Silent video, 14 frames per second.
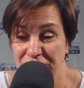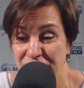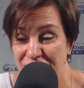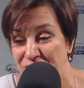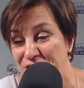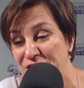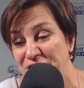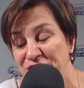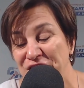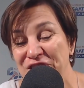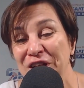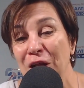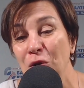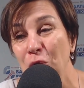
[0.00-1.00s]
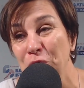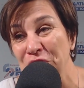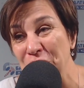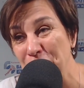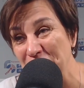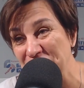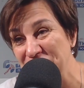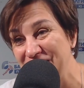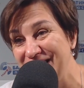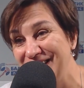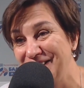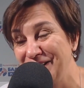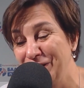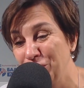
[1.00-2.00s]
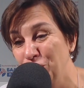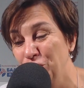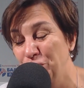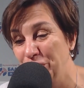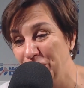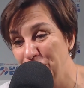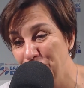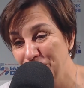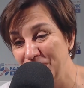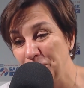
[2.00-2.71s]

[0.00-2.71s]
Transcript: те тех, технологии пошли далеко вперед,